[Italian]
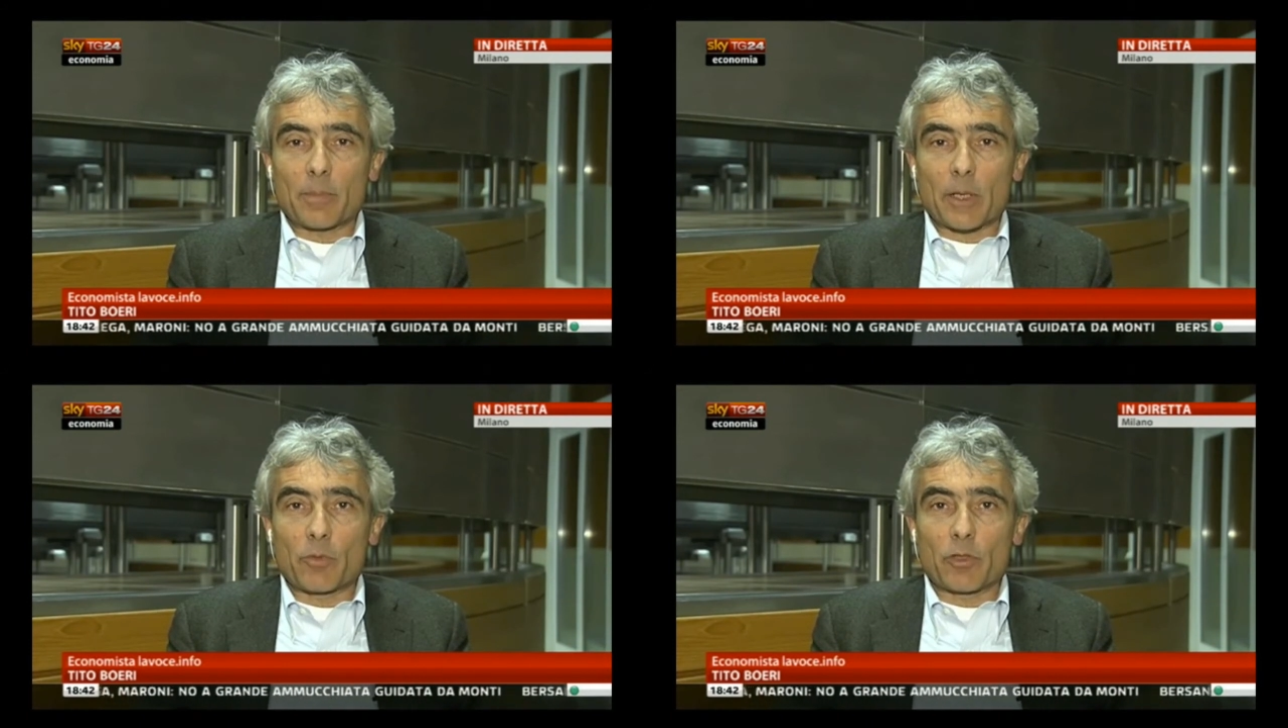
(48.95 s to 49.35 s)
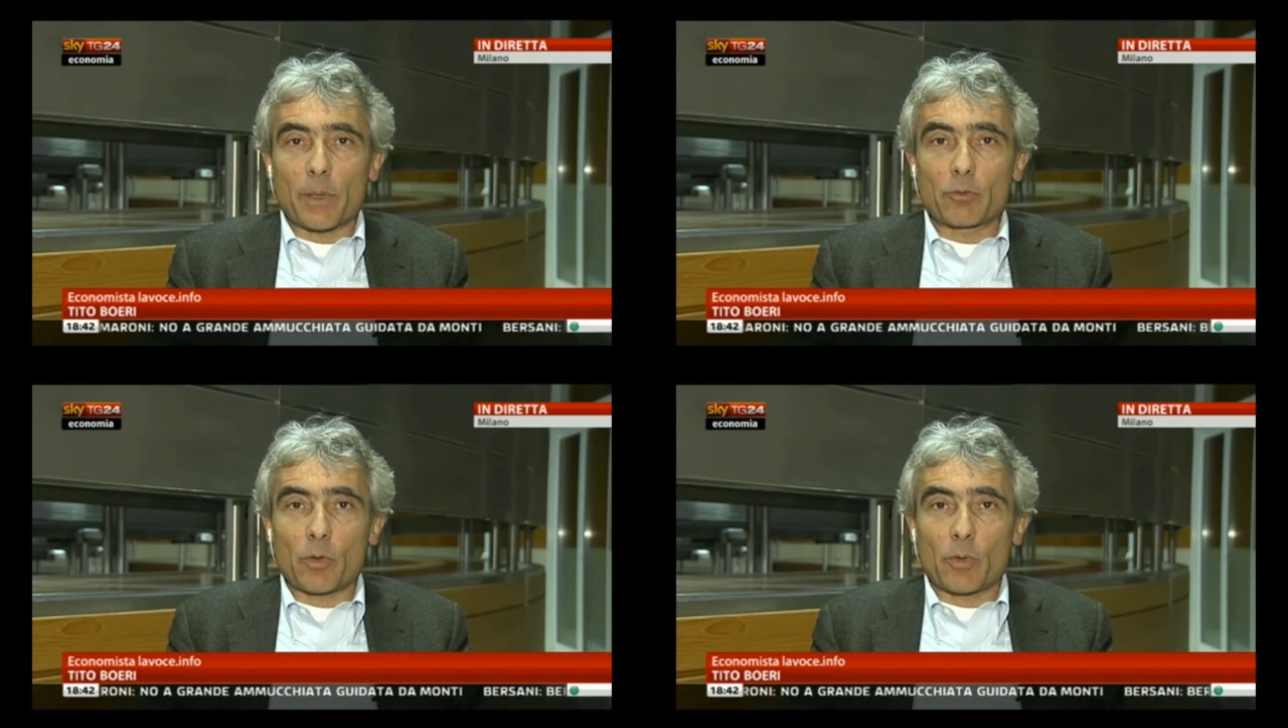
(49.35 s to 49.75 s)
per cui
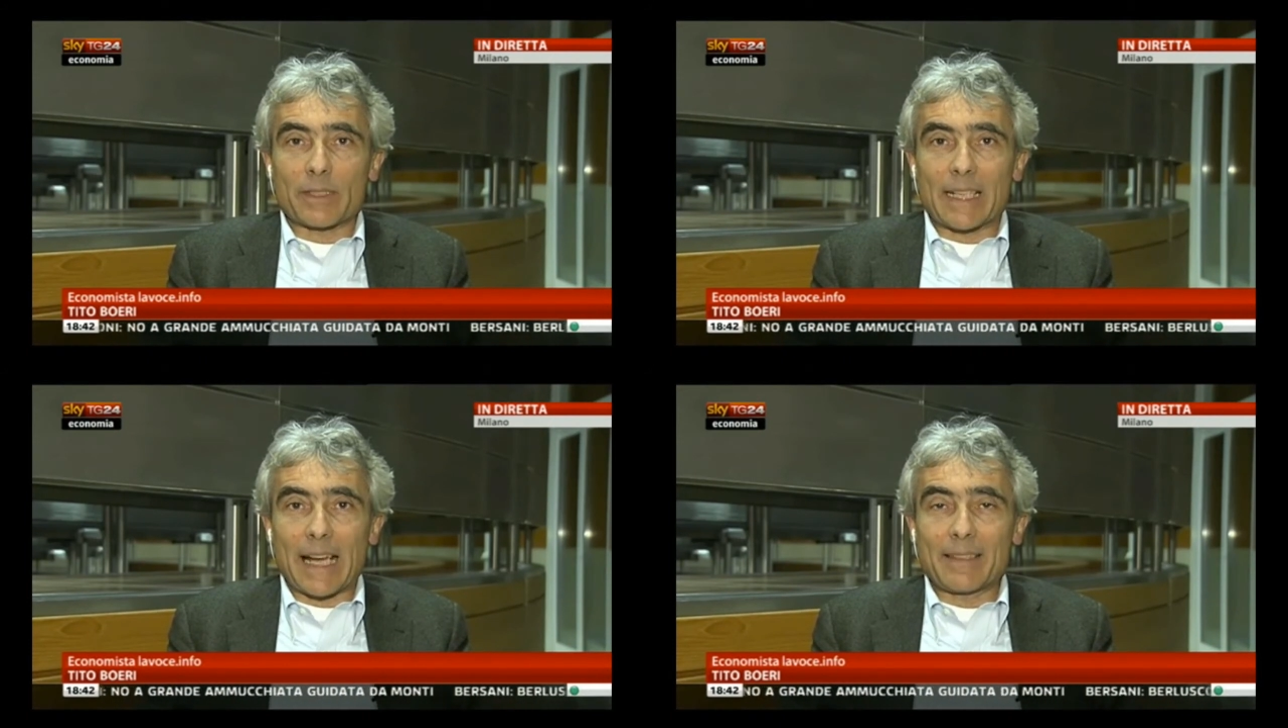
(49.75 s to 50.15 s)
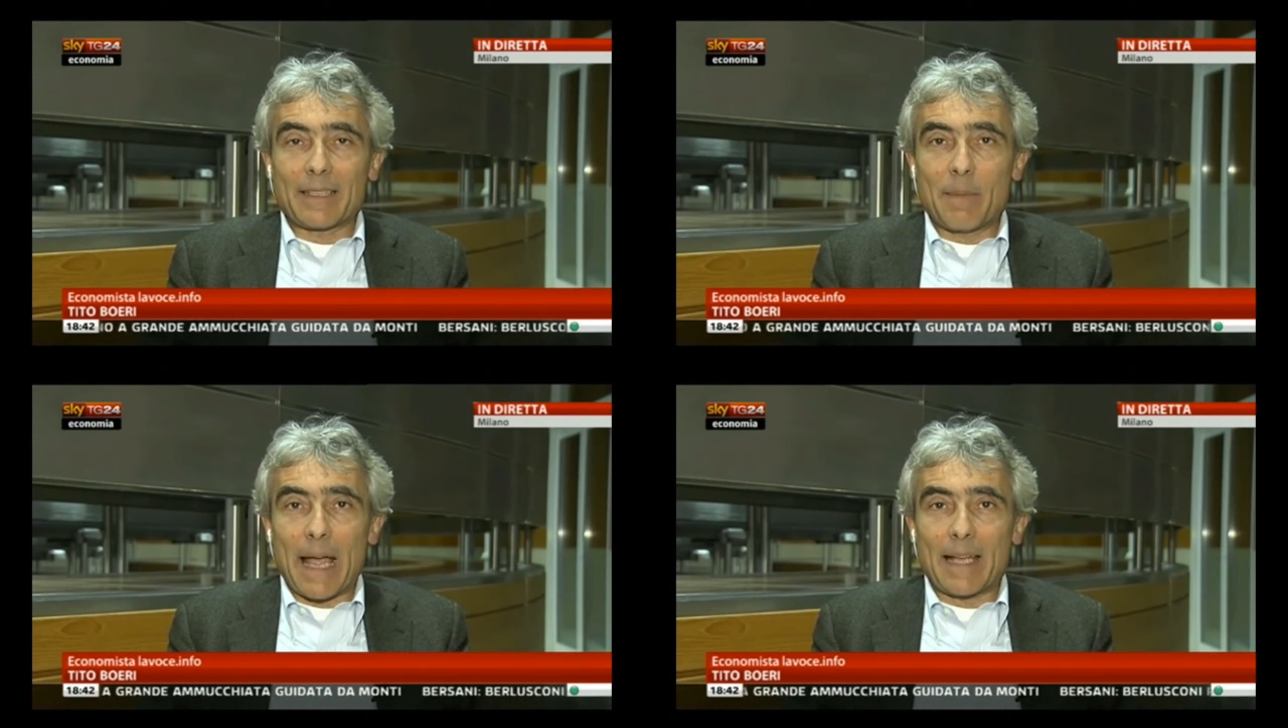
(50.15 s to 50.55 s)
soprattutto queste
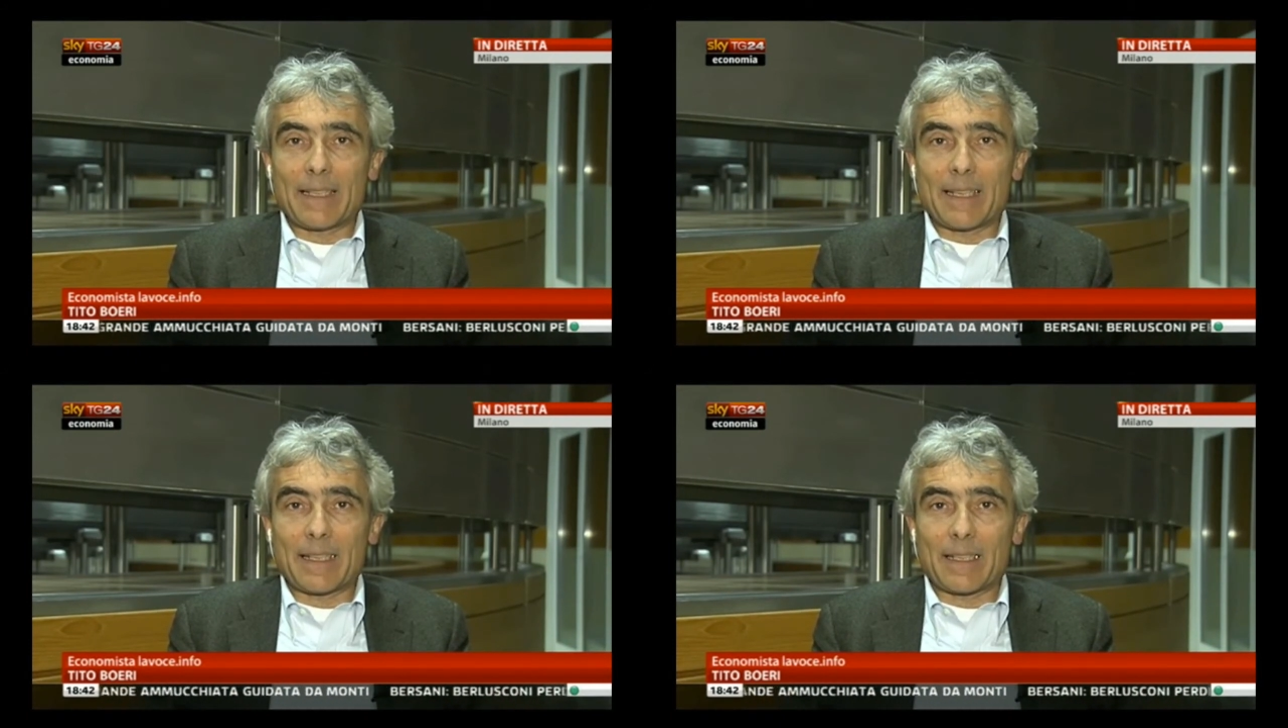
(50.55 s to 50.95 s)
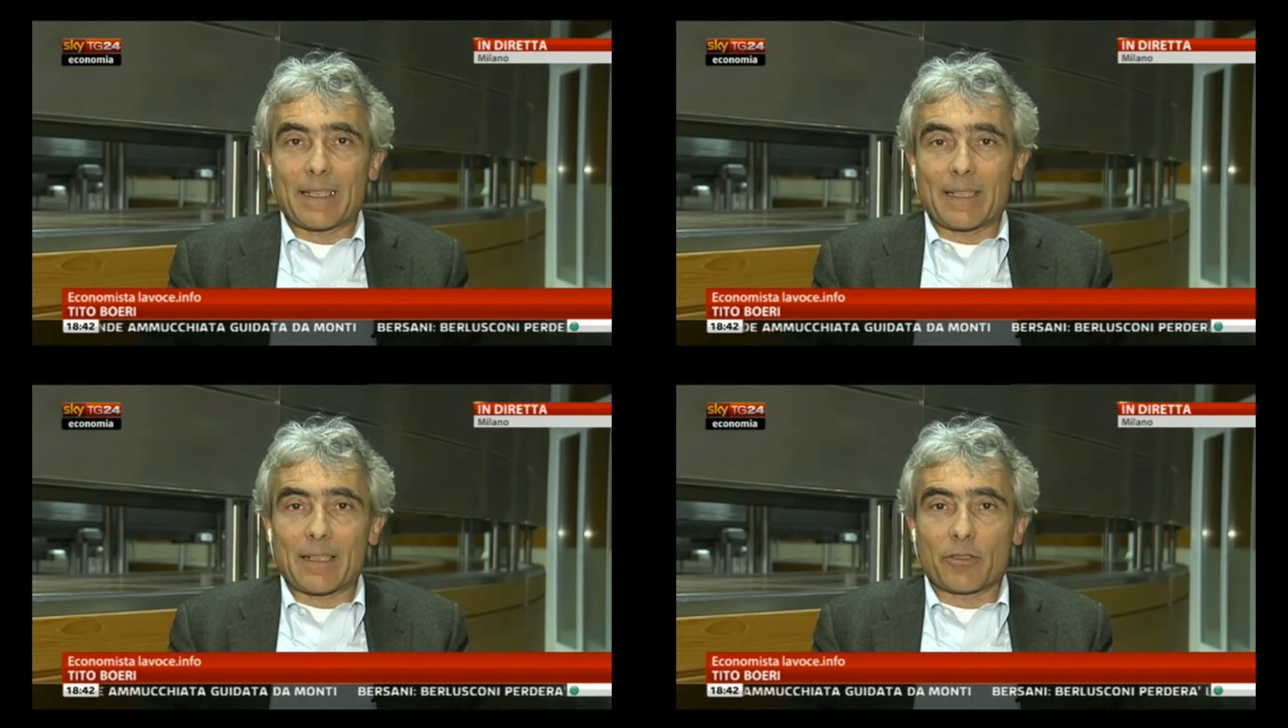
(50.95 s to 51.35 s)
grandi banche,